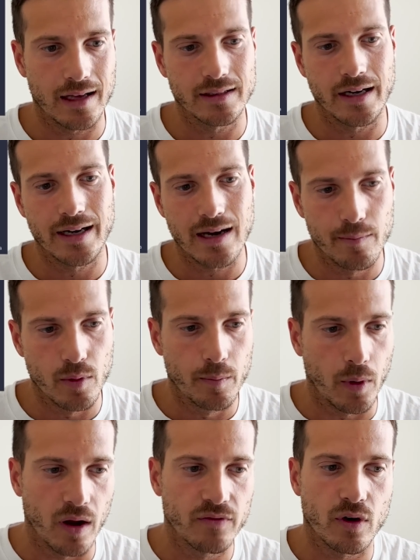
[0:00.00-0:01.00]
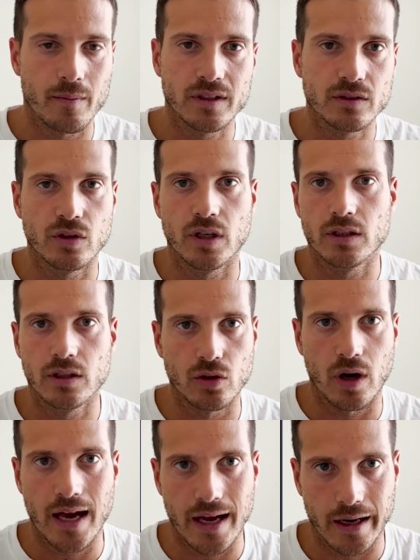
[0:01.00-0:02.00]
andrà in campo un po' la formazione
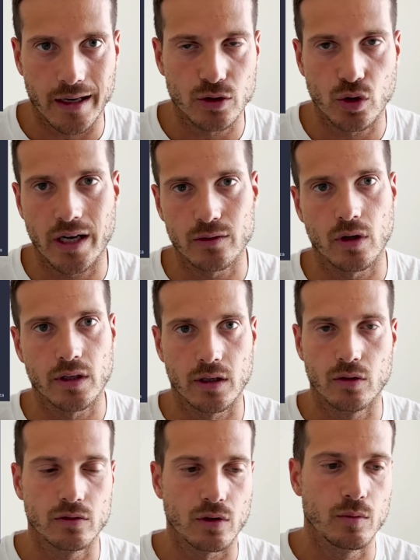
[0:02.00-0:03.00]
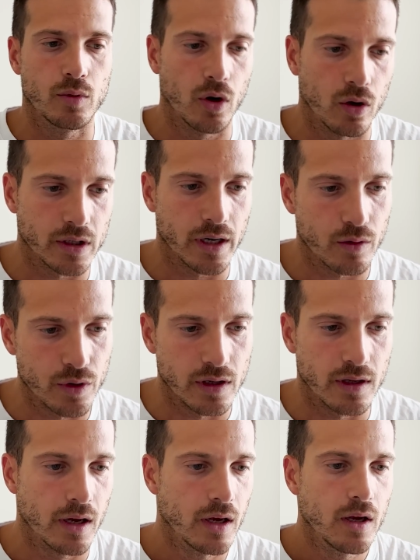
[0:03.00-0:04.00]
titolare che ha giocato anche contro il Bologna,
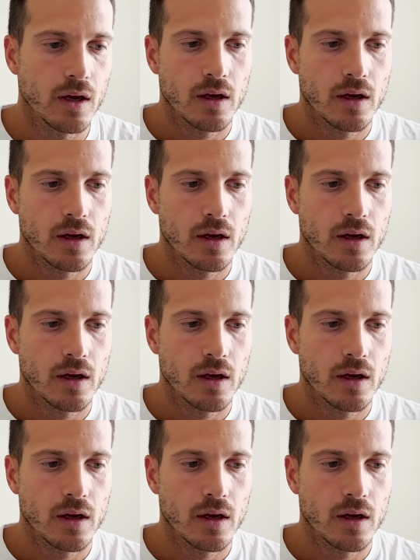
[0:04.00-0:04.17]
quindi